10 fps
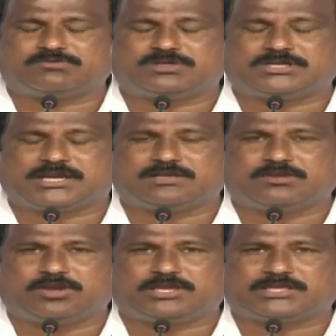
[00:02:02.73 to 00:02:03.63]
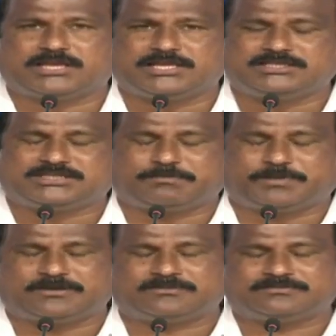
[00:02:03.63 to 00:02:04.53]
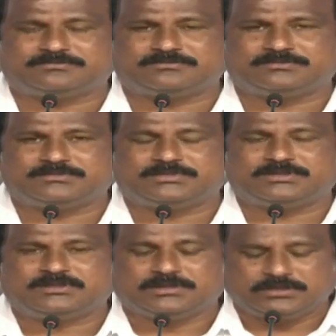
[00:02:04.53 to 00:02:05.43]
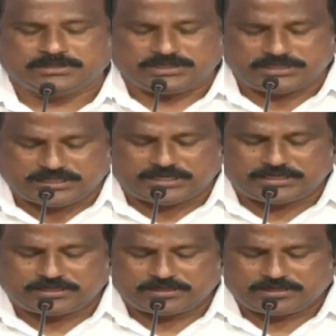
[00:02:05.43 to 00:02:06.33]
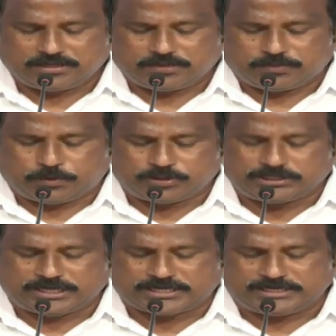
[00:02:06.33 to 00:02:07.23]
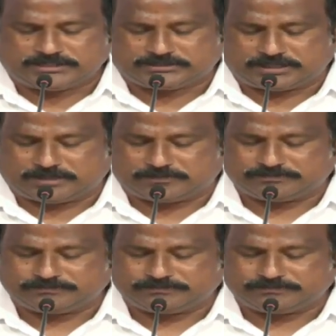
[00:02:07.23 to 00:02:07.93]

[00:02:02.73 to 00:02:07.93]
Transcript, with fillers: ఉండటానికి యోగ్యత లేదని చెప్పాడు ఇది పూర్తిగా ఖండిస్తున్నాం